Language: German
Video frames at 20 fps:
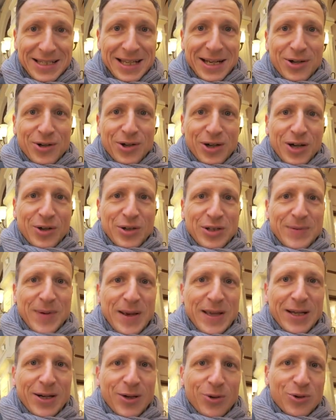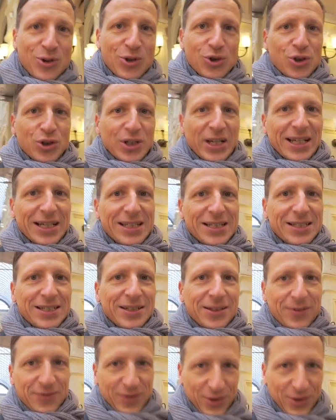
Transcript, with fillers: ich hatte noch auch zwei Jahre Russischunterricht.